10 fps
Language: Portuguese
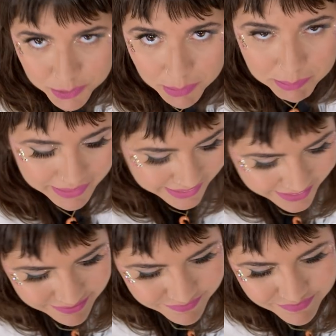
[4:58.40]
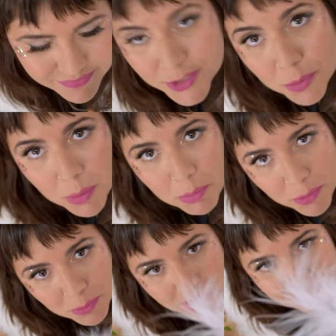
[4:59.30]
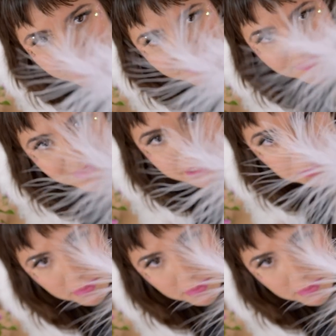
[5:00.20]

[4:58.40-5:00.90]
de uma pena, de uma pluma que